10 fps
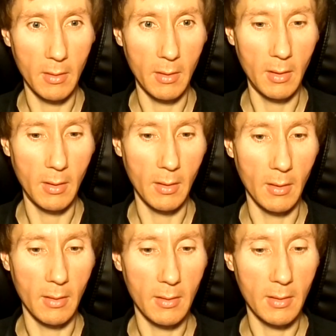И
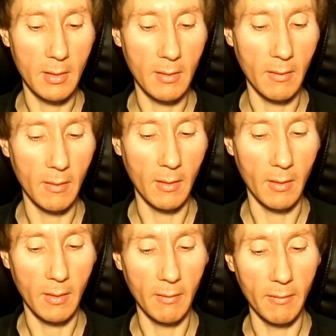с, э,
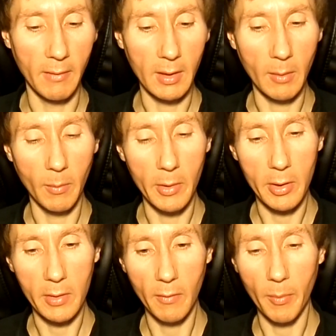в это
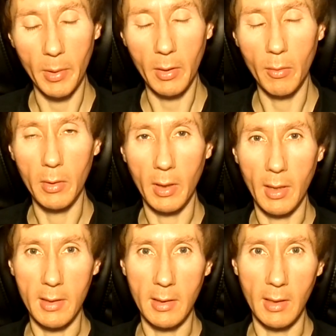большинство приходят
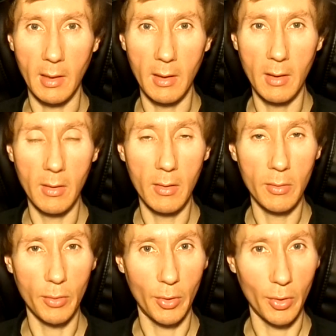разные
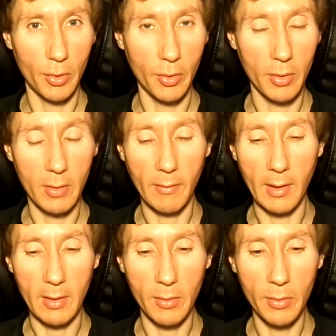суще, существа
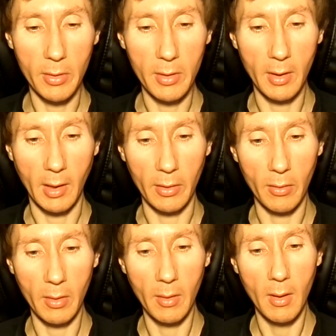и сущности,
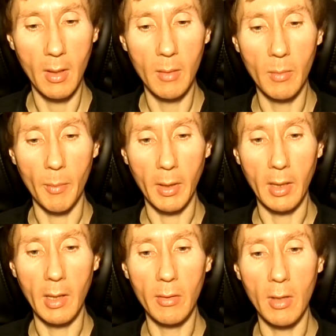которые
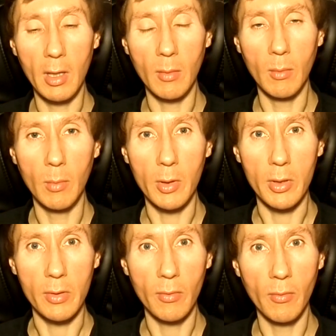помогают этому
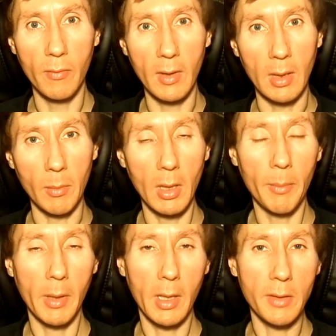большинству в этом, или
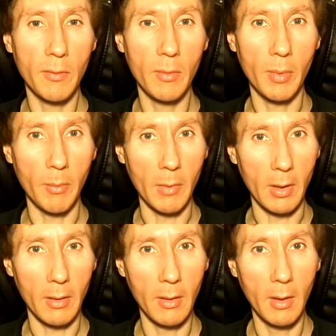показывают пример,
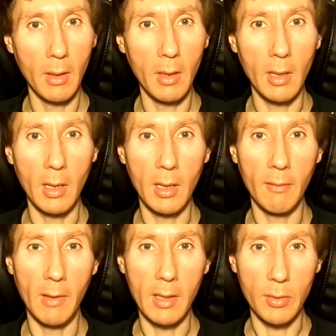или
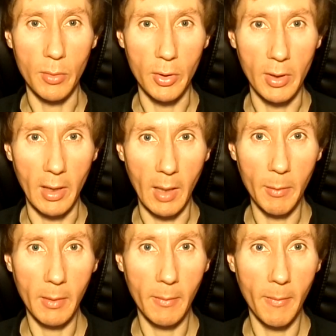являются учителями,
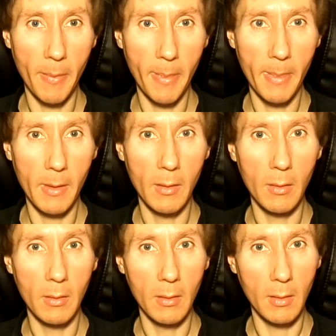
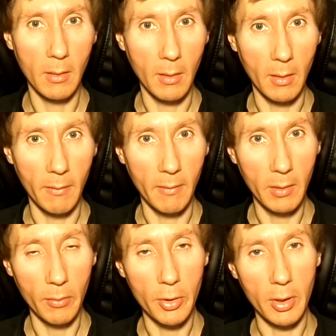или
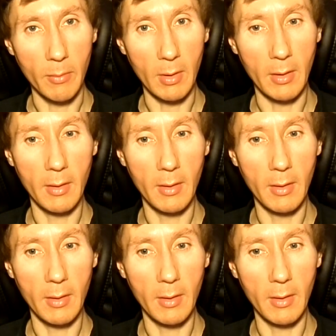ведущими